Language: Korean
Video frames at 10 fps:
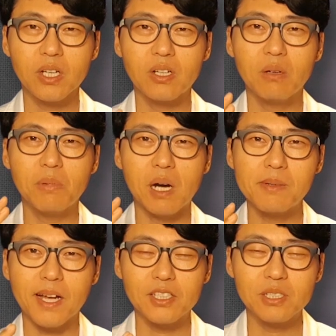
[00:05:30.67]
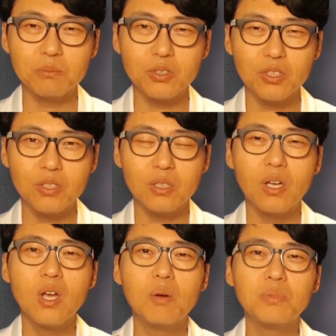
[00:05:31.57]
그런 마음을 가지신 분들은
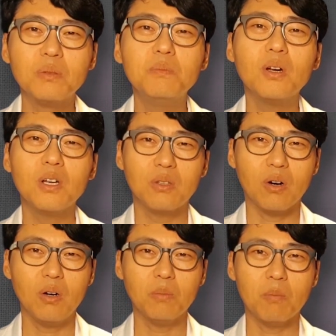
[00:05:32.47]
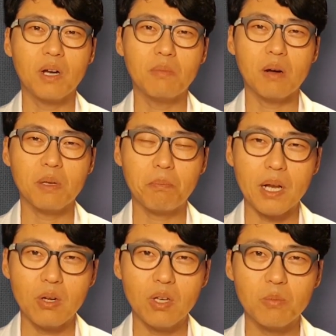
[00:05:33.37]
분명히 더 몸과 마음이
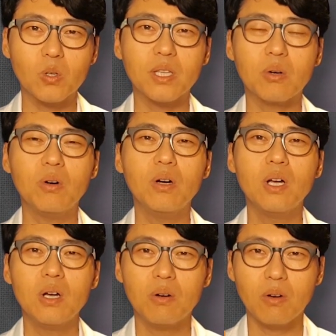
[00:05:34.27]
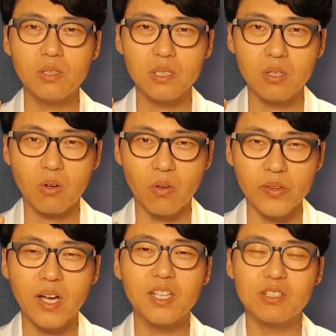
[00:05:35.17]
빨리 회복되고 훨씬 더
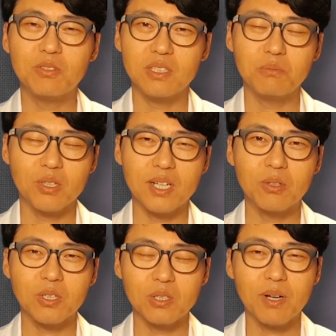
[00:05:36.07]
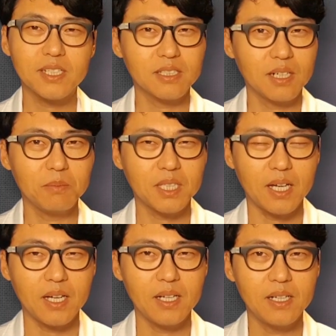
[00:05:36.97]
건강해질 수 있는 분이라고 저는 확신을 합니다.
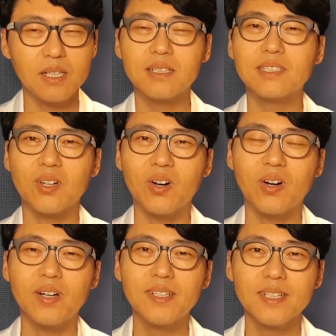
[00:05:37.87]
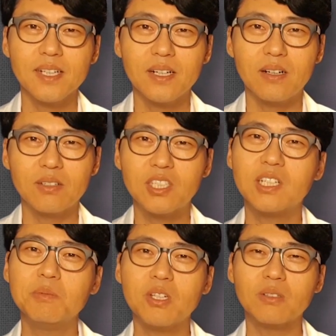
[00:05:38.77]
그래서 어,
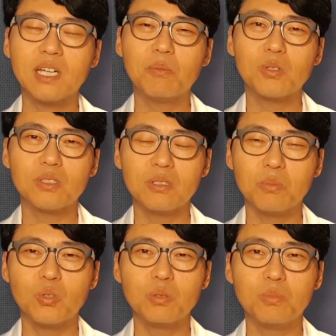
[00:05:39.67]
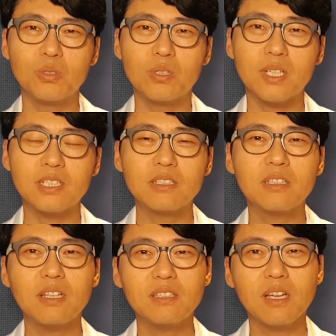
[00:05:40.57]
지금 이 영상 보시는 모든 분들 사실
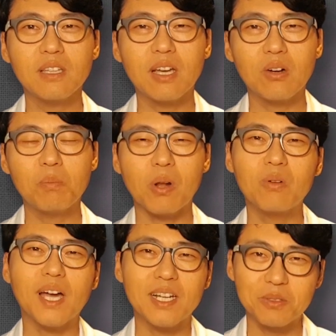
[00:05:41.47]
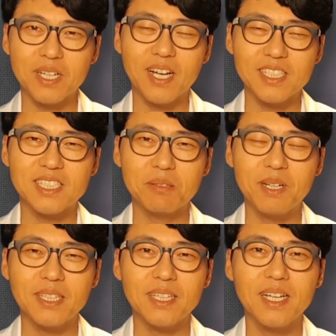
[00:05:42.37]
스트레칭에 대한 건 별거 아니라고
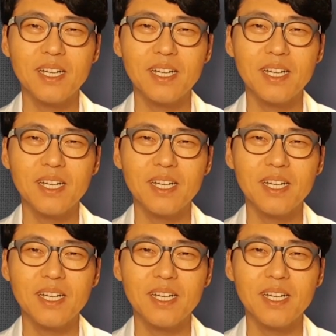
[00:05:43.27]
생각하시지만